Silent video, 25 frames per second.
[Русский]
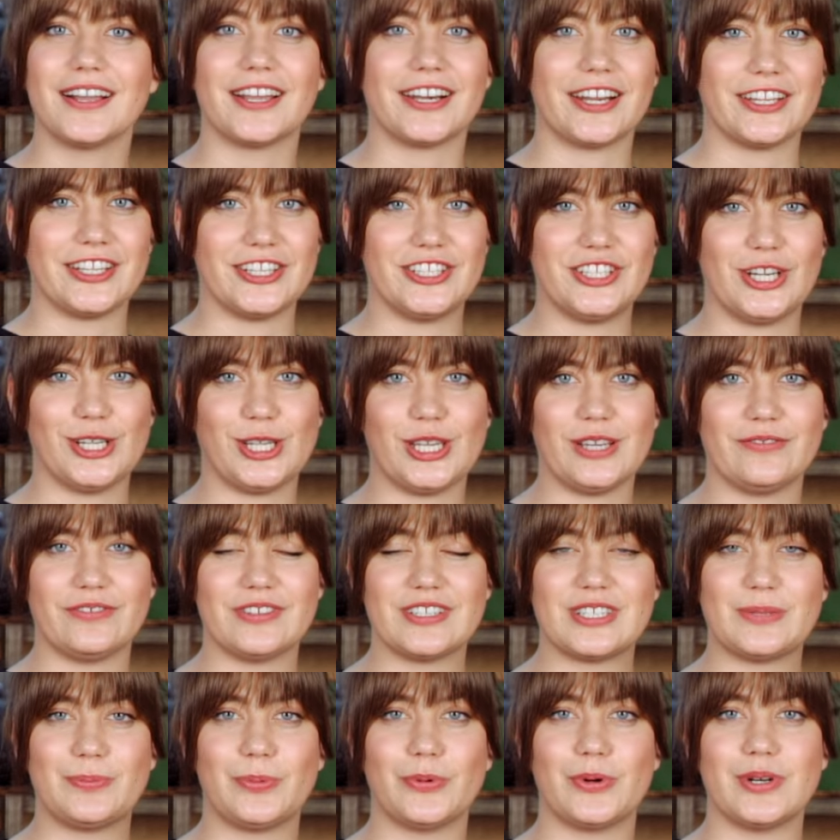ограничений в
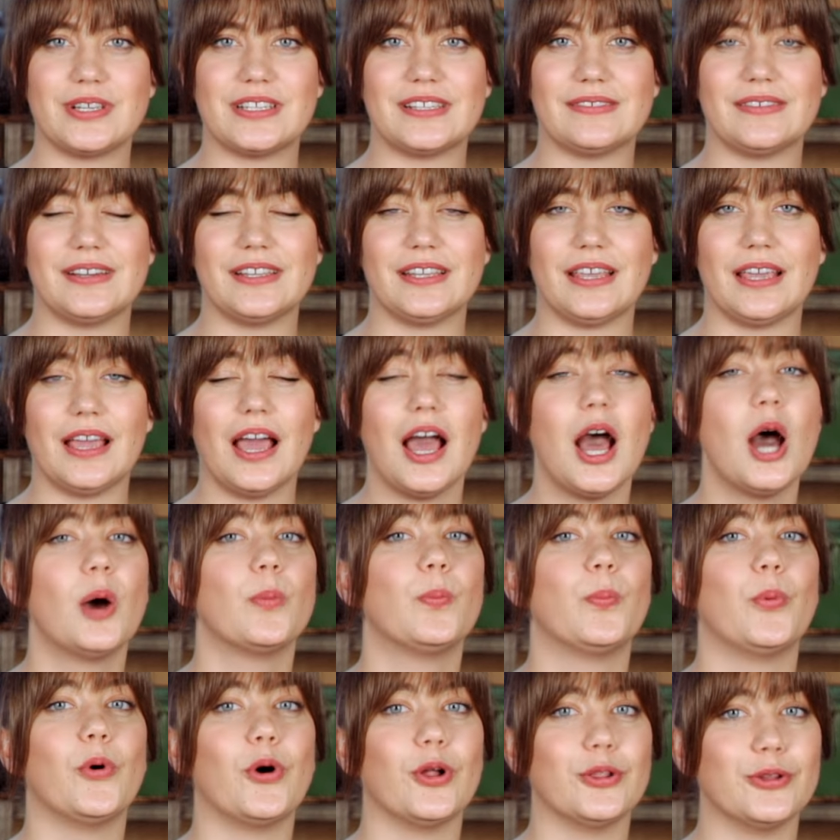использовании.
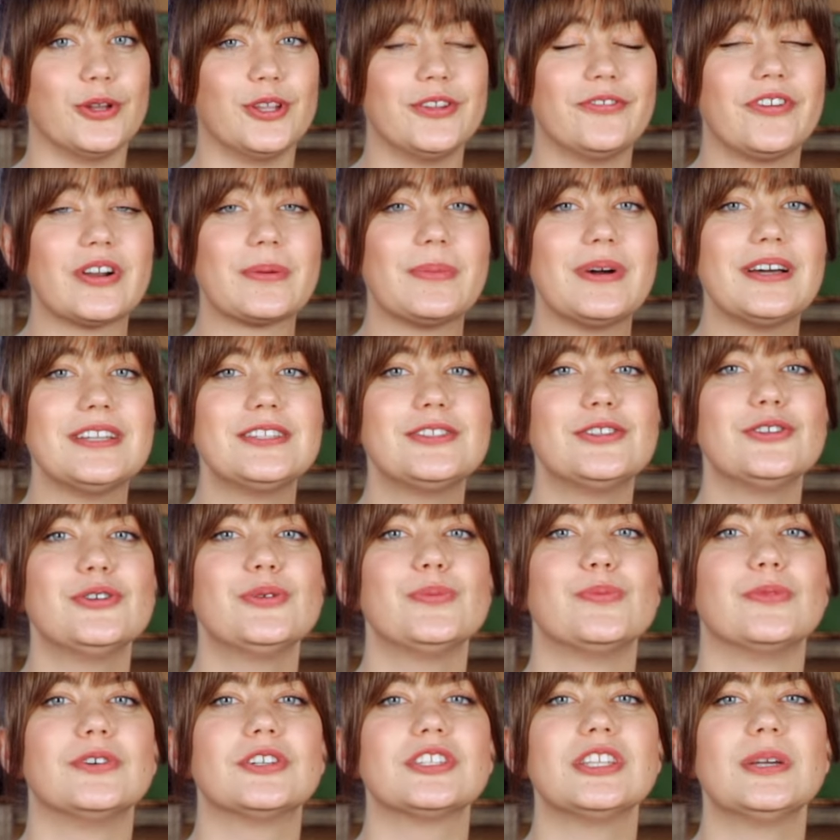Полную информацию
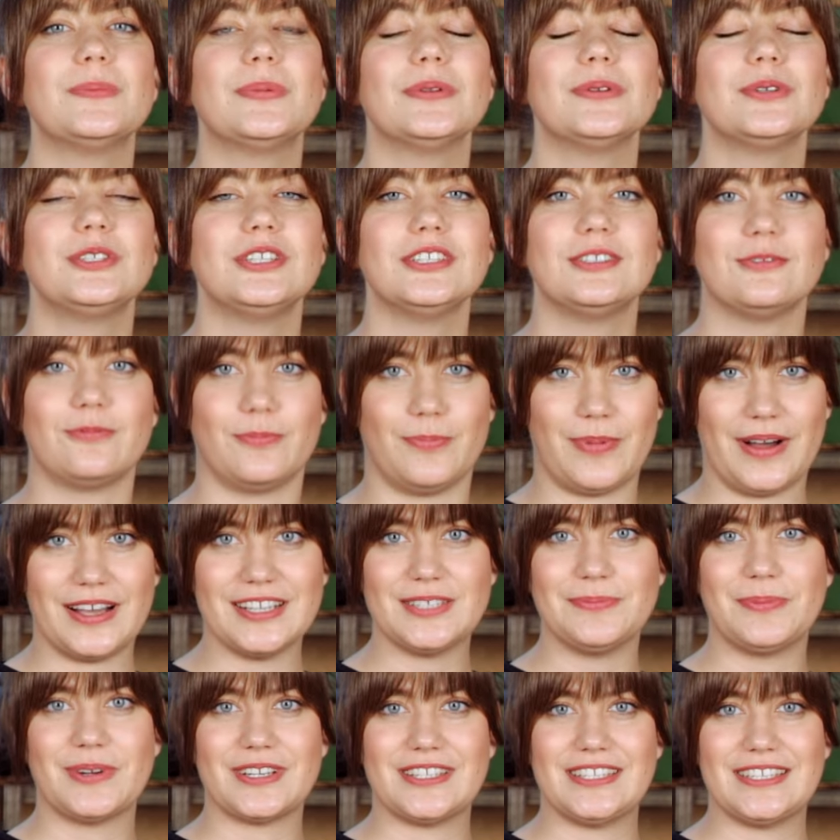можно получить в
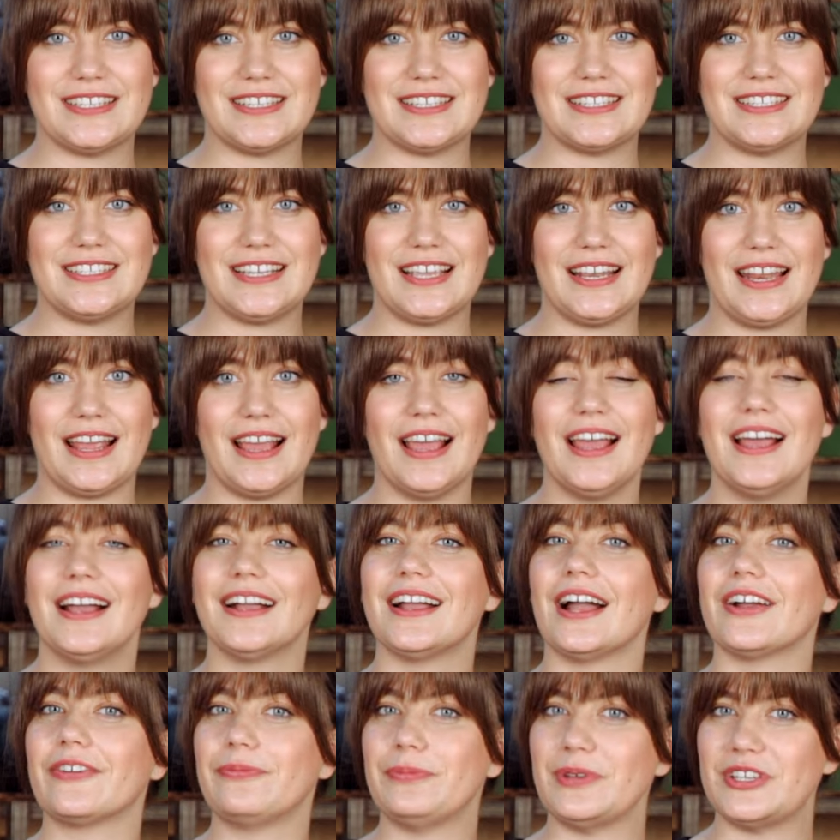паспорте изделия,
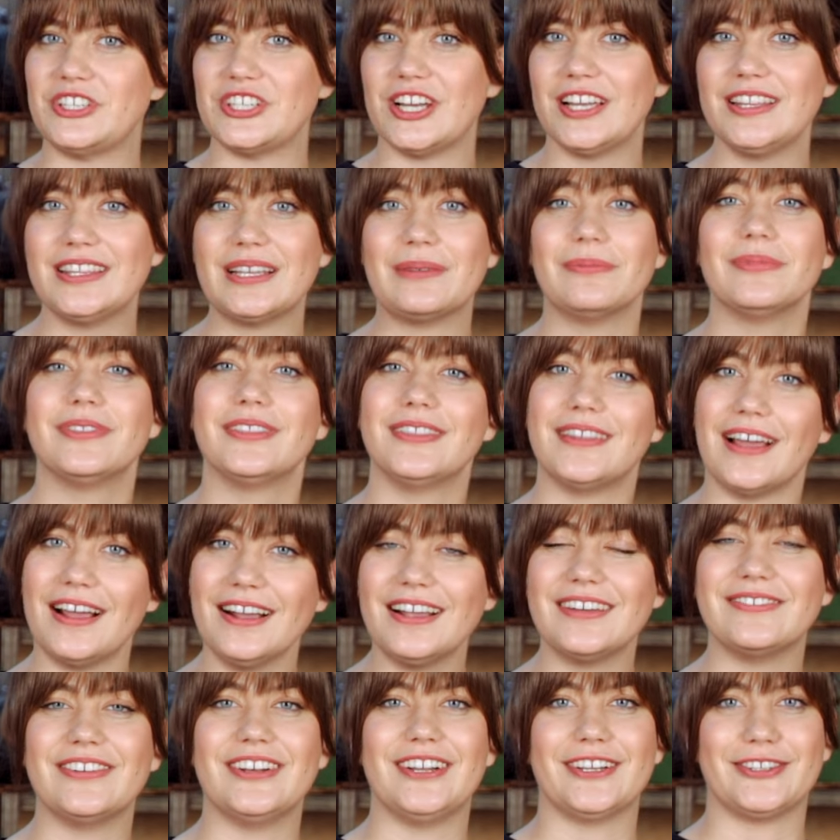как в печатном,
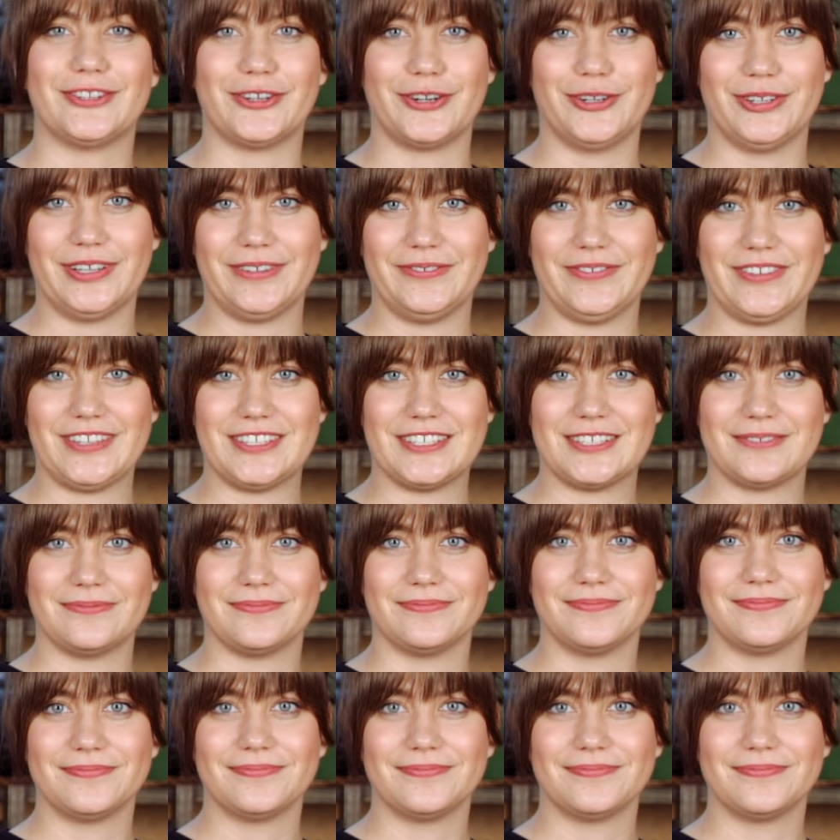так и в электронном виде.